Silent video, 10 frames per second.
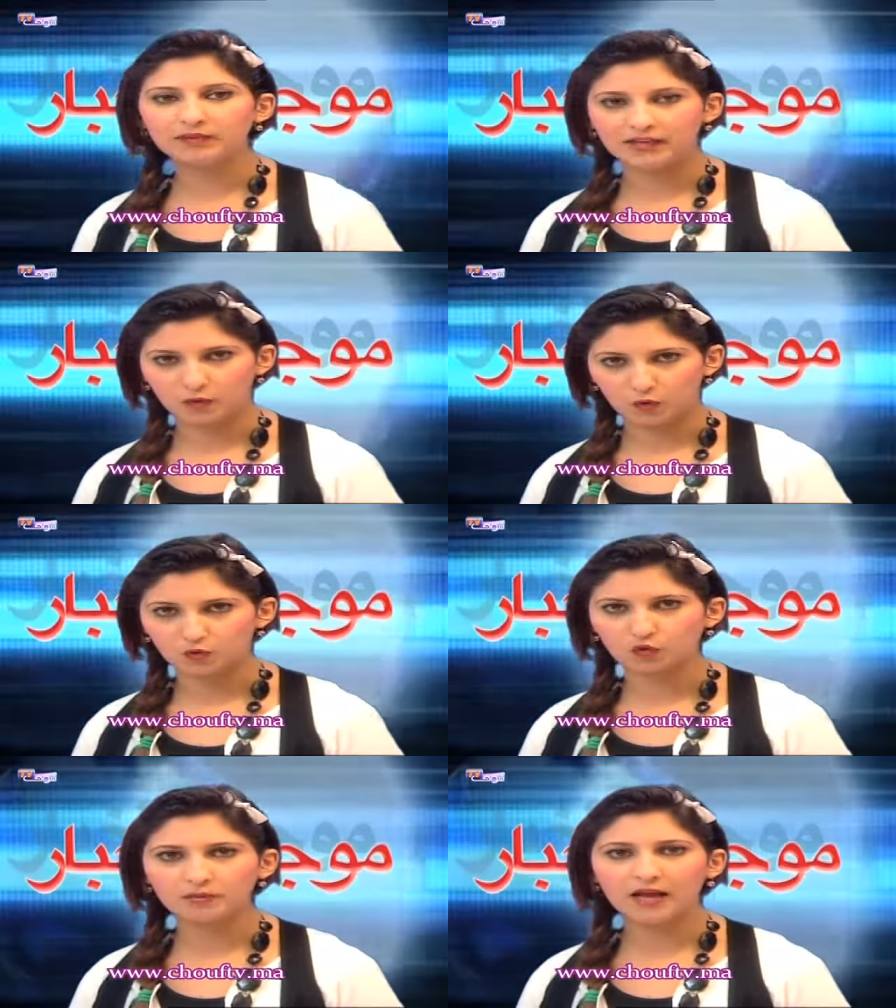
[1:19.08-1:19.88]
بها
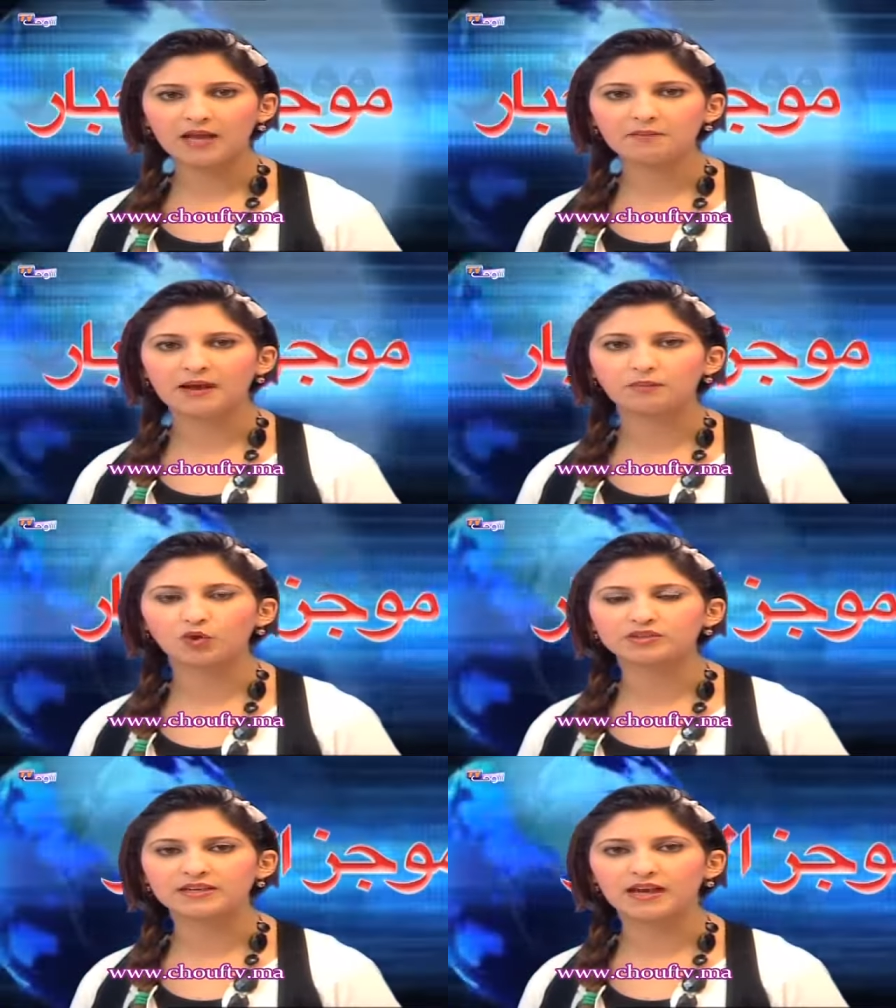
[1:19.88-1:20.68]
الحكومة مع
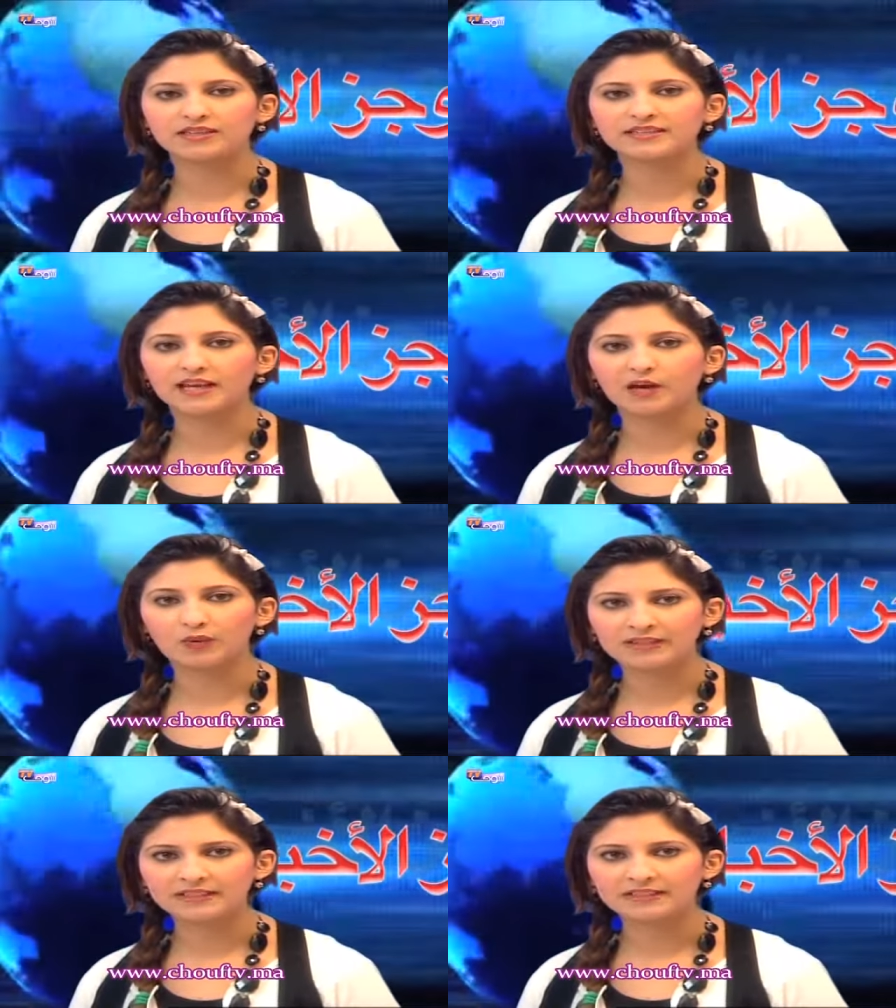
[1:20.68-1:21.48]
مقترحات
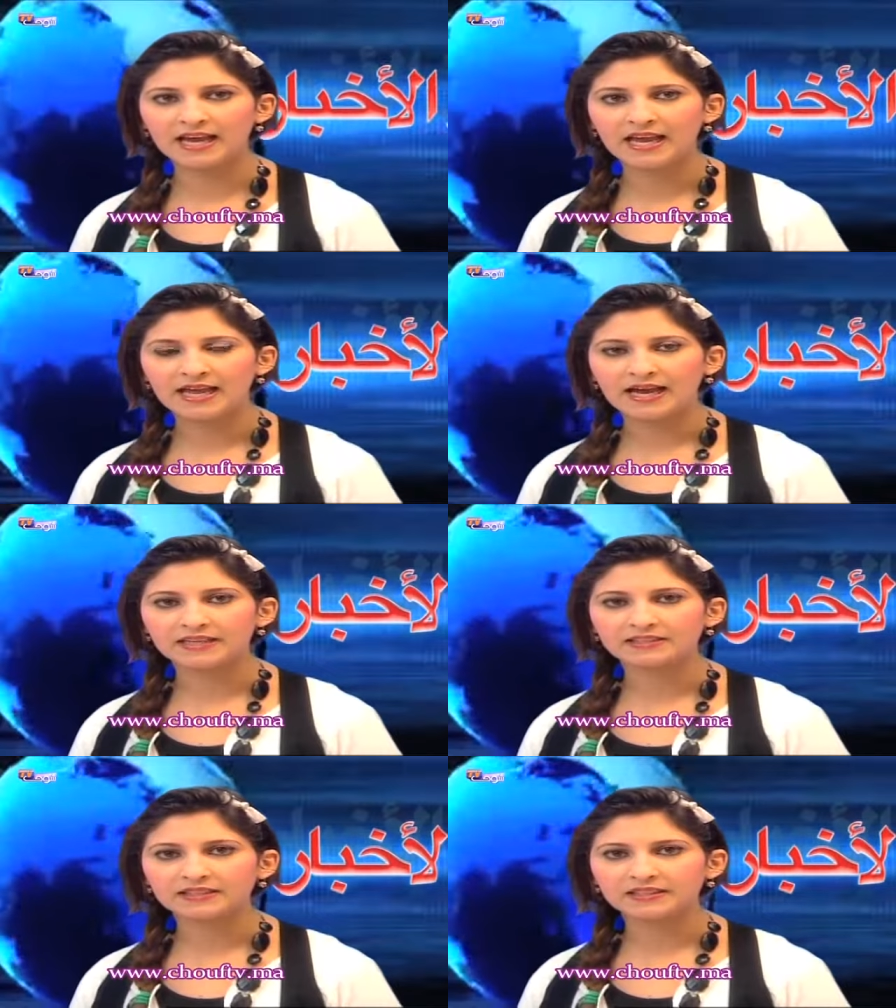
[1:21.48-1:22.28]
القوانين
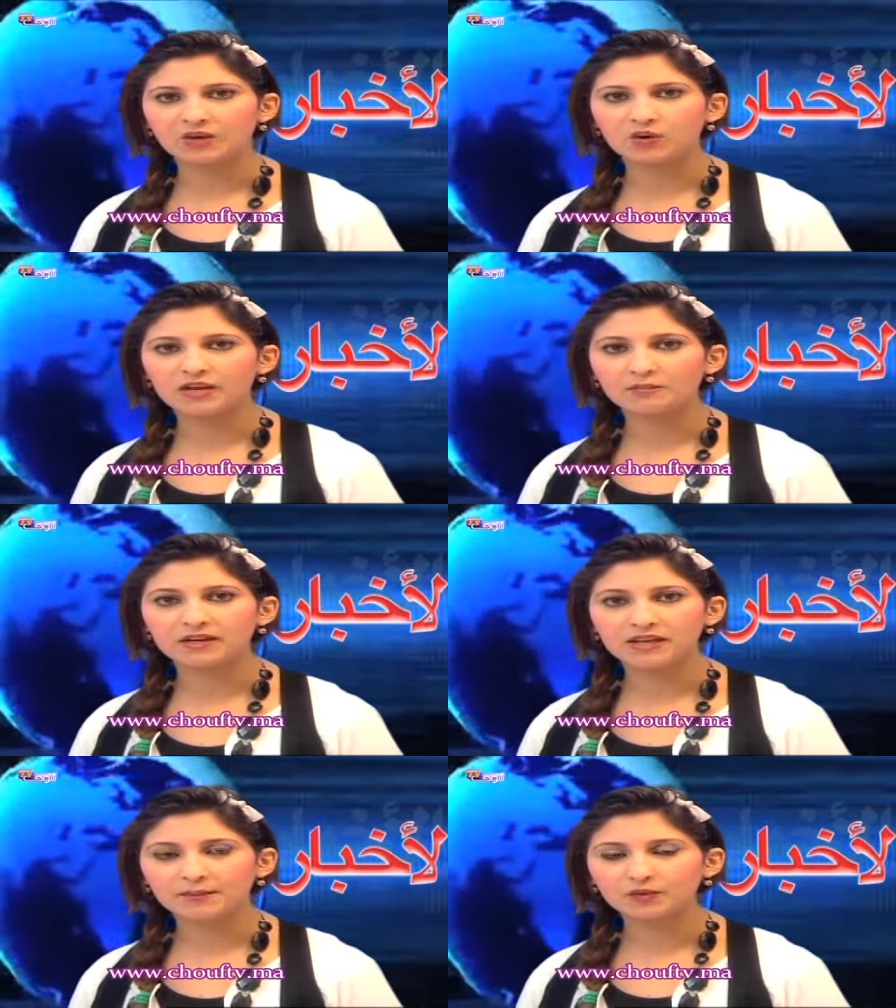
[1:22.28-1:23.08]
التي يضعها
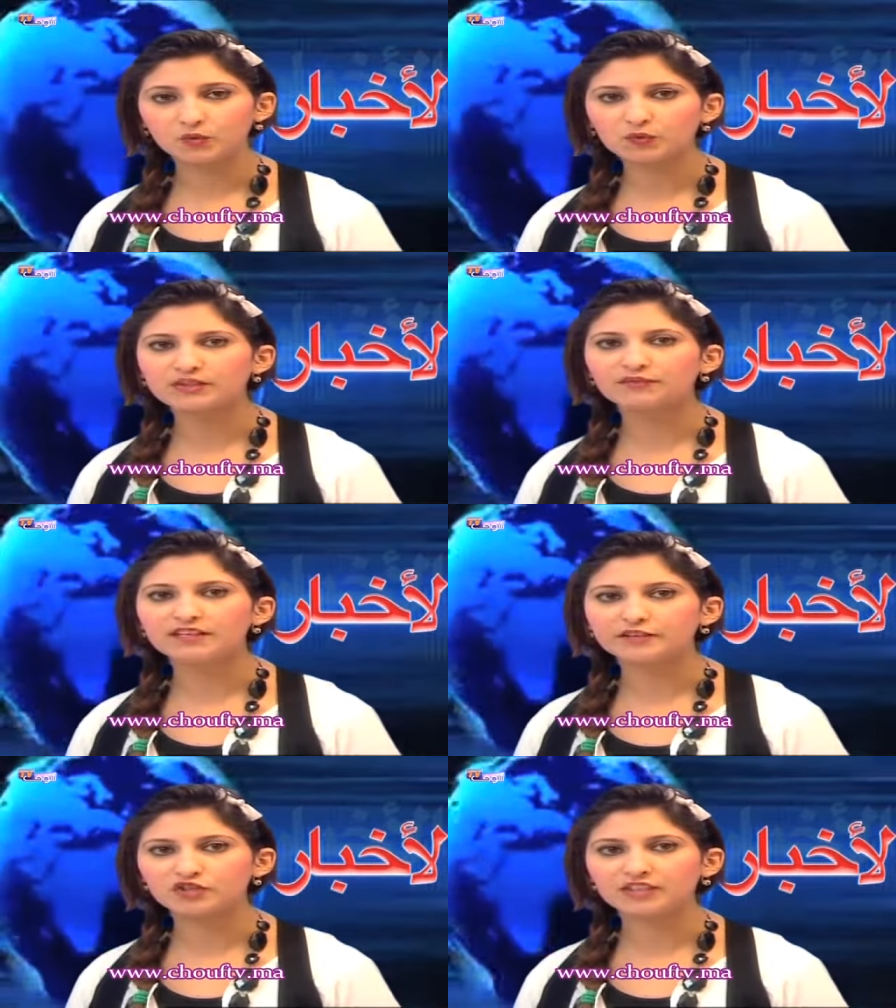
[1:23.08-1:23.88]
البرلمانيون في
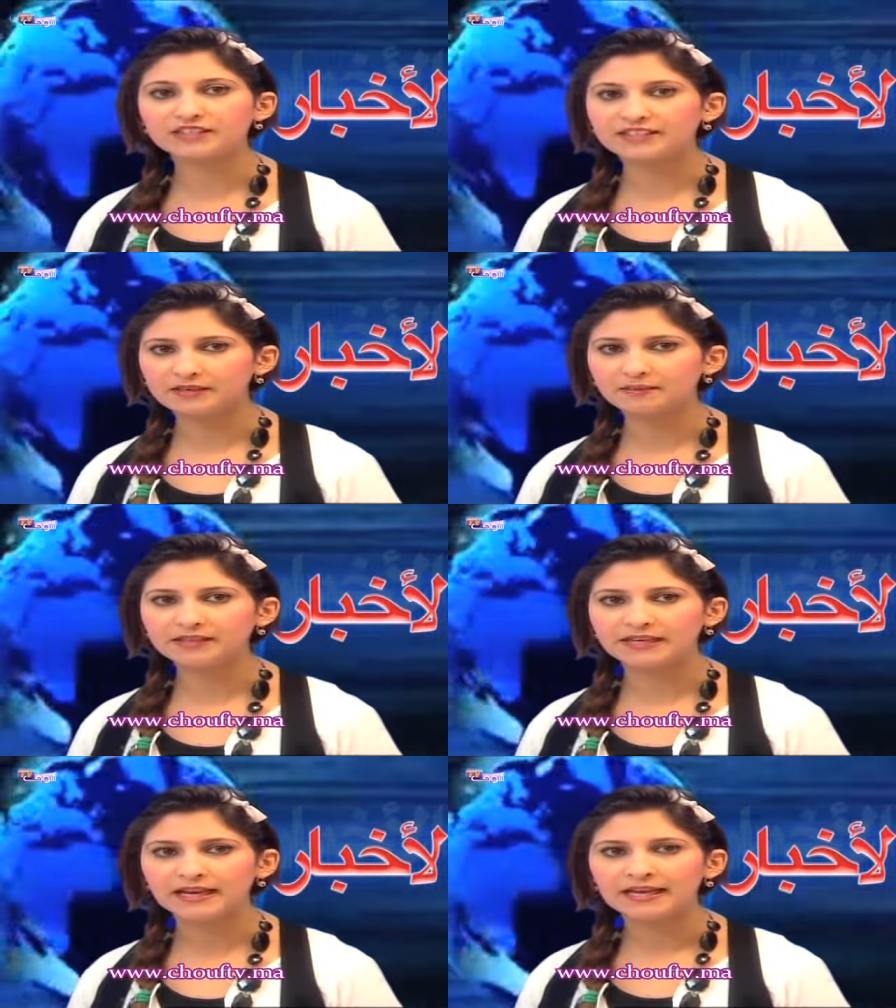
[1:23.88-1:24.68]
اللجان
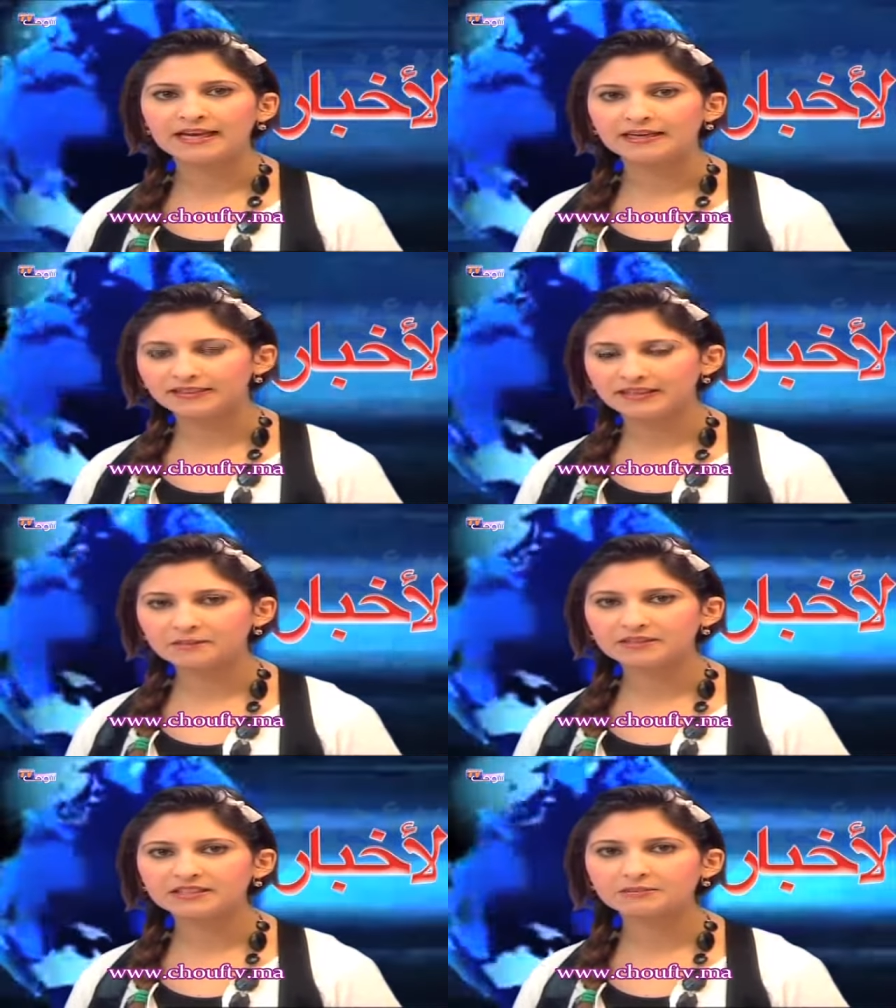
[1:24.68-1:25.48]
النيابية
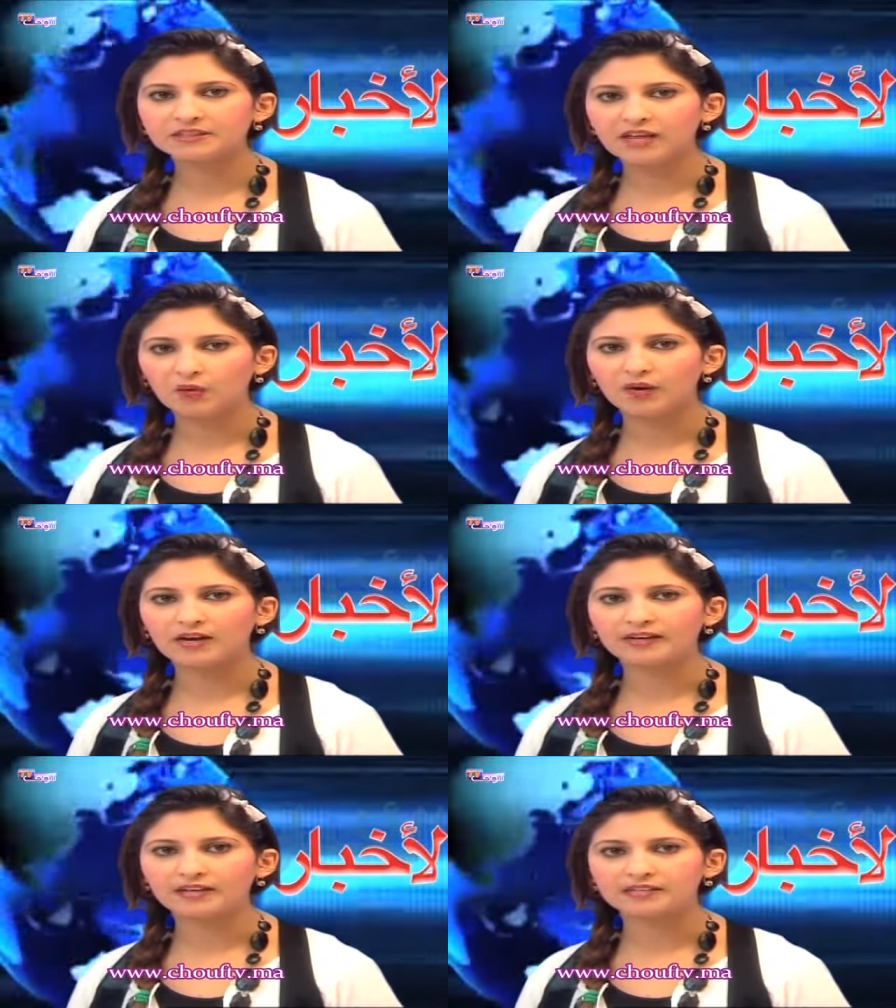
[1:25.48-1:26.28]
الدائمة بدعوى
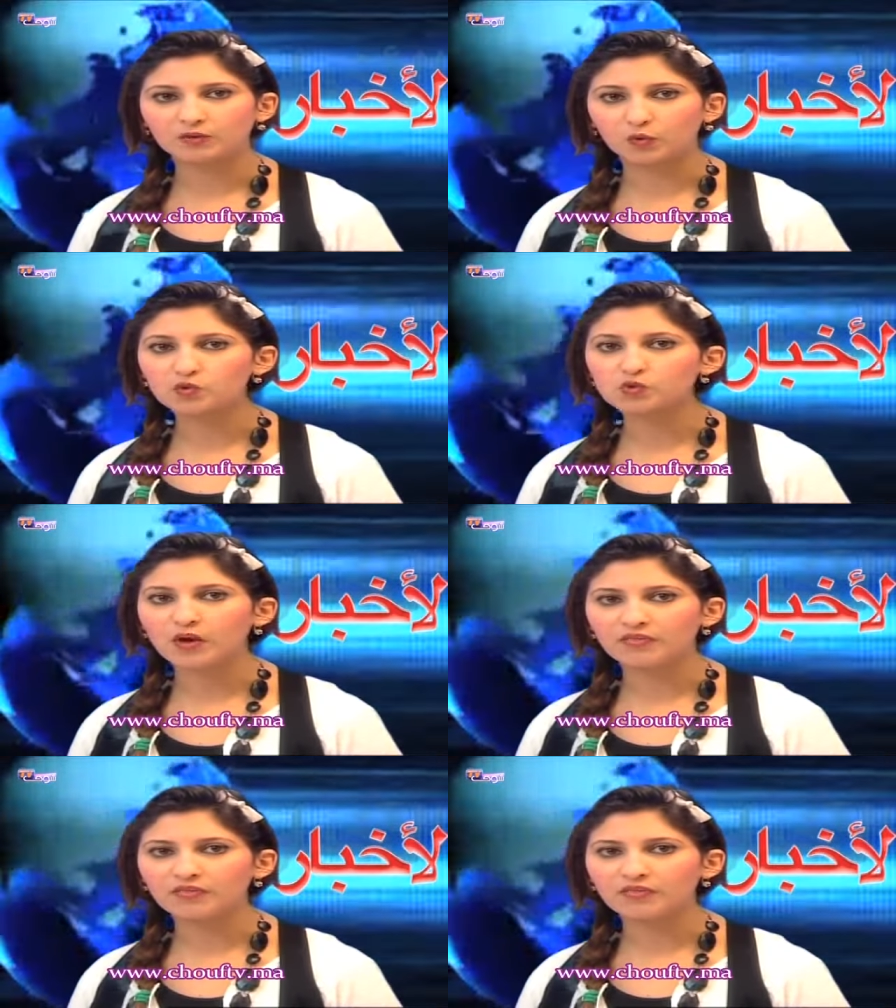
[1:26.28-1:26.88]
أنها تنقصها